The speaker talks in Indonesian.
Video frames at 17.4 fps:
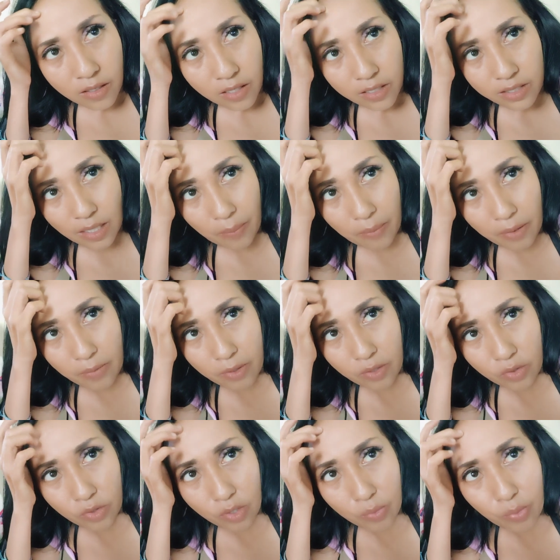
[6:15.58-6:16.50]
Sambil
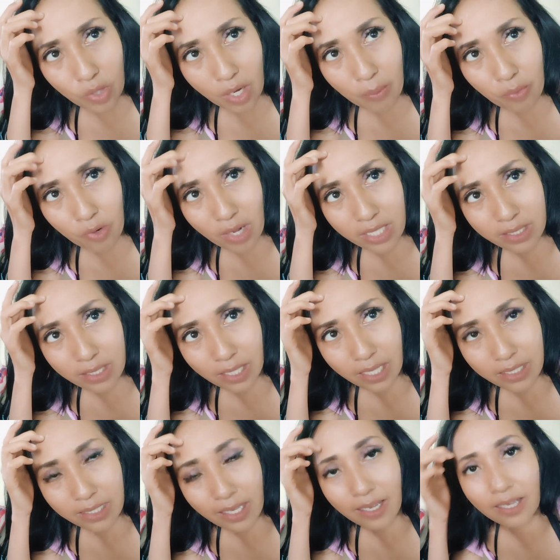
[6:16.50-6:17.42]
menunggu buka puasa
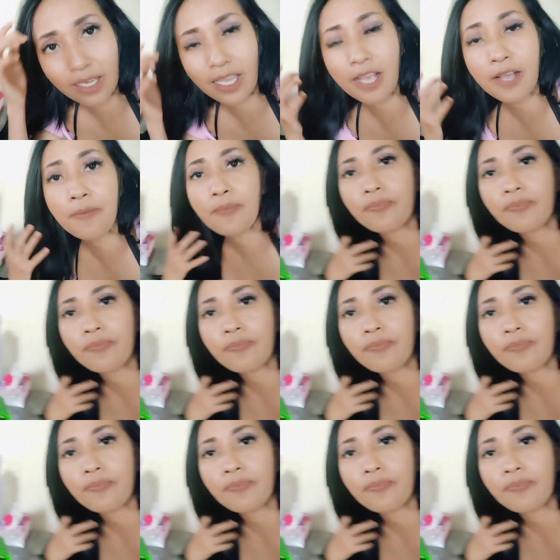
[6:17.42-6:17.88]
ya sayangnya.